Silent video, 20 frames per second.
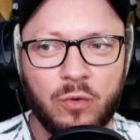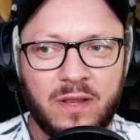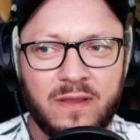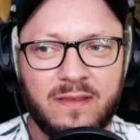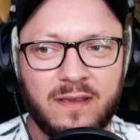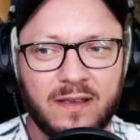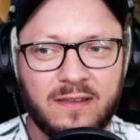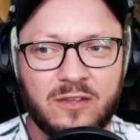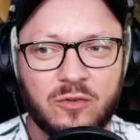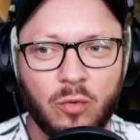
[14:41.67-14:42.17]
in
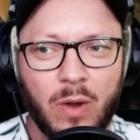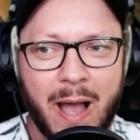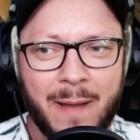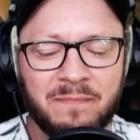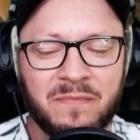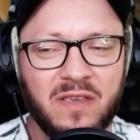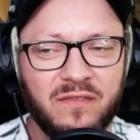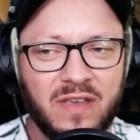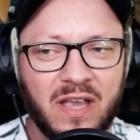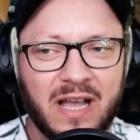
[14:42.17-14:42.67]
die Richtung ab,
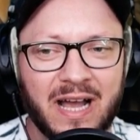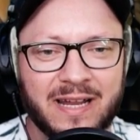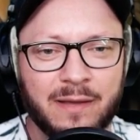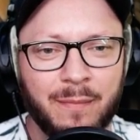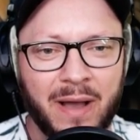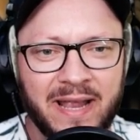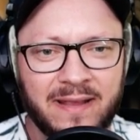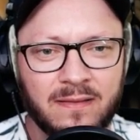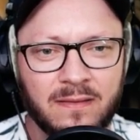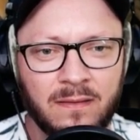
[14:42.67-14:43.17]
die wir gerade
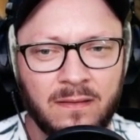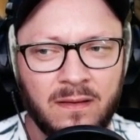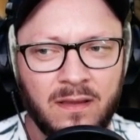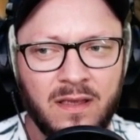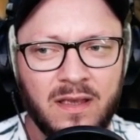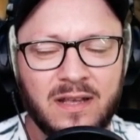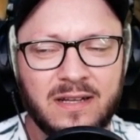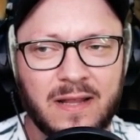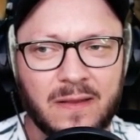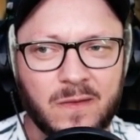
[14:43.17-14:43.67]
meinten,
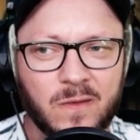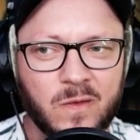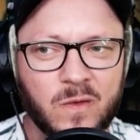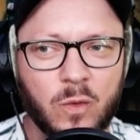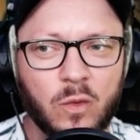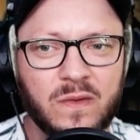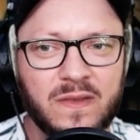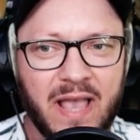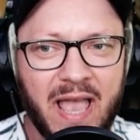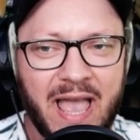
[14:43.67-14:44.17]
dass es
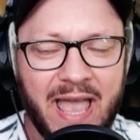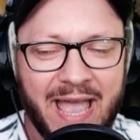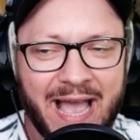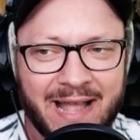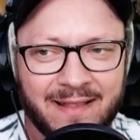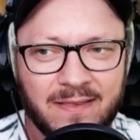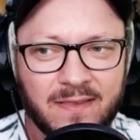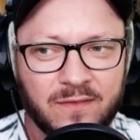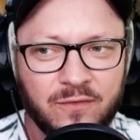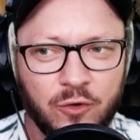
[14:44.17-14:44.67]
so sehr
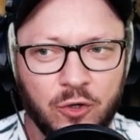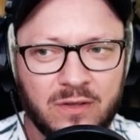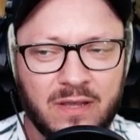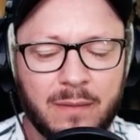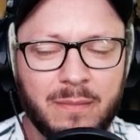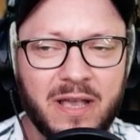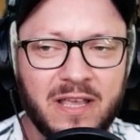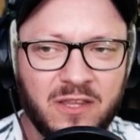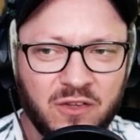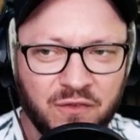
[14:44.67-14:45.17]
ernst wird,
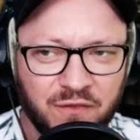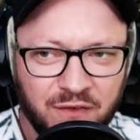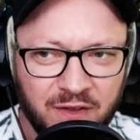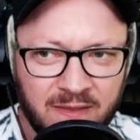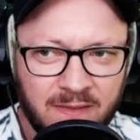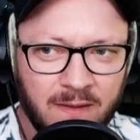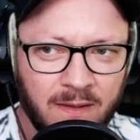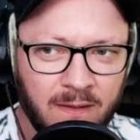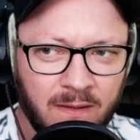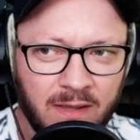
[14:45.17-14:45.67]
aber ich
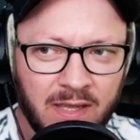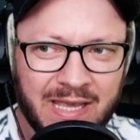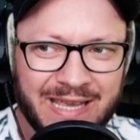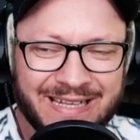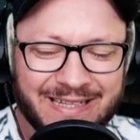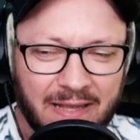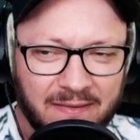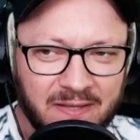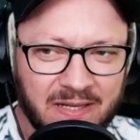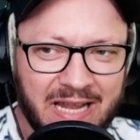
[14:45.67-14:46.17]
finde,
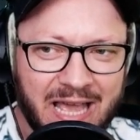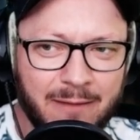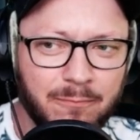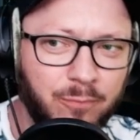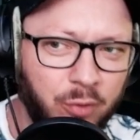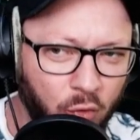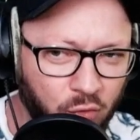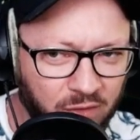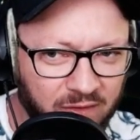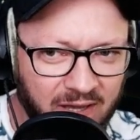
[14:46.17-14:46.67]
dass er da einen
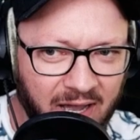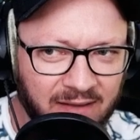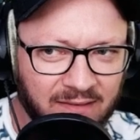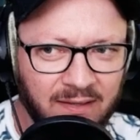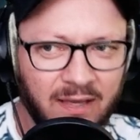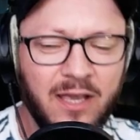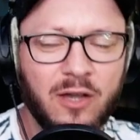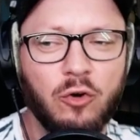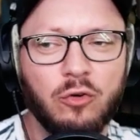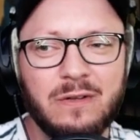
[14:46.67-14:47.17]
Punkt hat
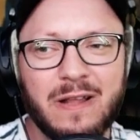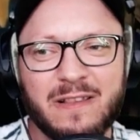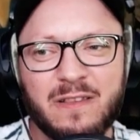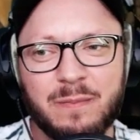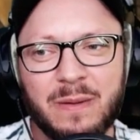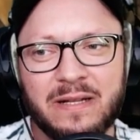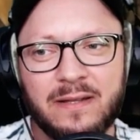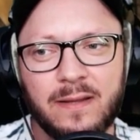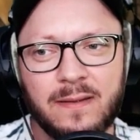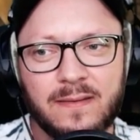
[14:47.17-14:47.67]
und dass
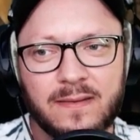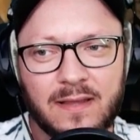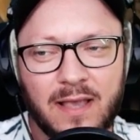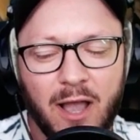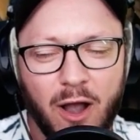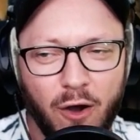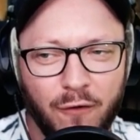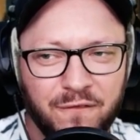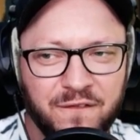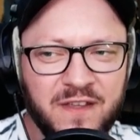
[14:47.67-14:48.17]
man das
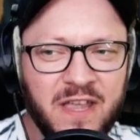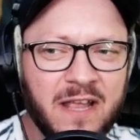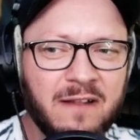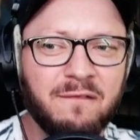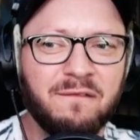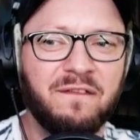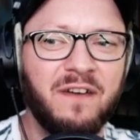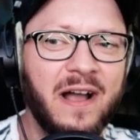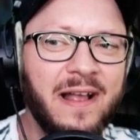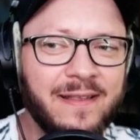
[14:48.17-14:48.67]
auf jeden
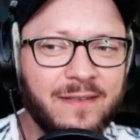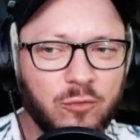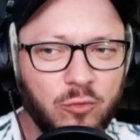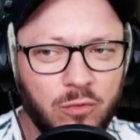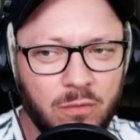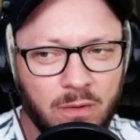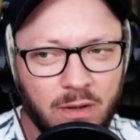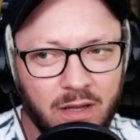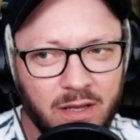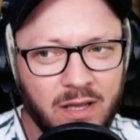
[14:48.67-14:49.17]
Fall
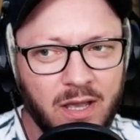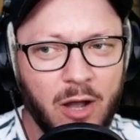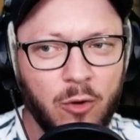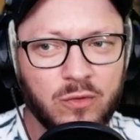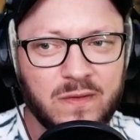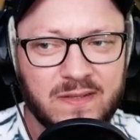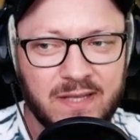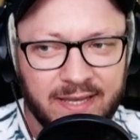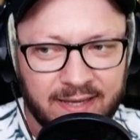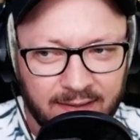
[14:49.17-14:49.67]
so äh,
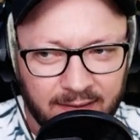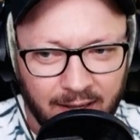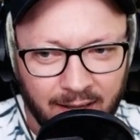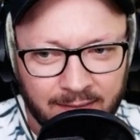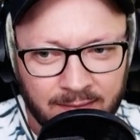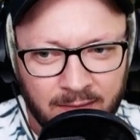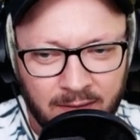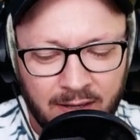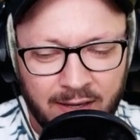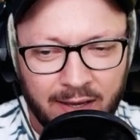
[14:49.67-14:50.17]
auslegen
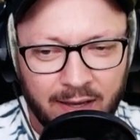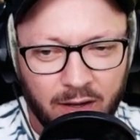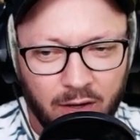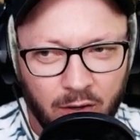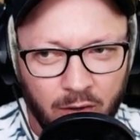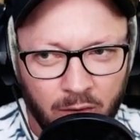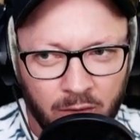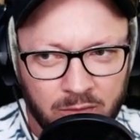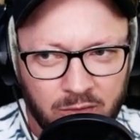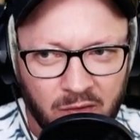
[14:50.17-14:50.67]
kann.
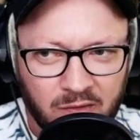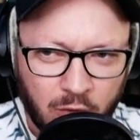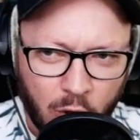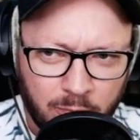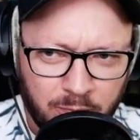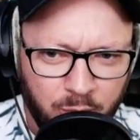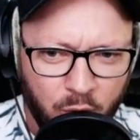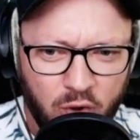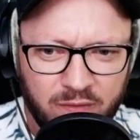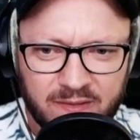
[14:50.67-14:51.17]
Und es
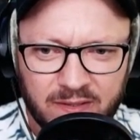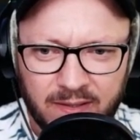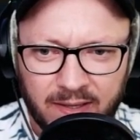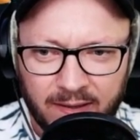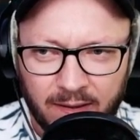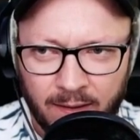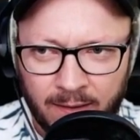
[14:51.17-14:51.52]
kommt böse, Digga.